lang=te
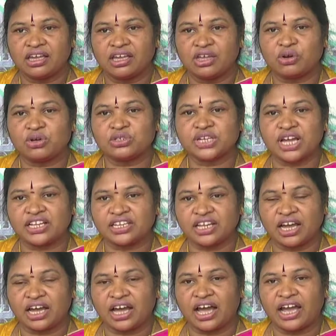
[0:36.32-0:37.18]
ఈరోజు
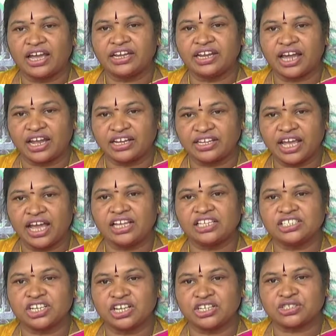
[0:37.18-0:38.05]
అన్య ఆయన్ని
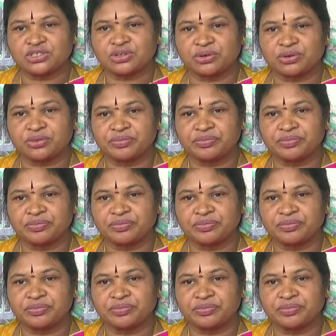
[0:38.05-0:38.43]
అన్యాయం చేస్తూ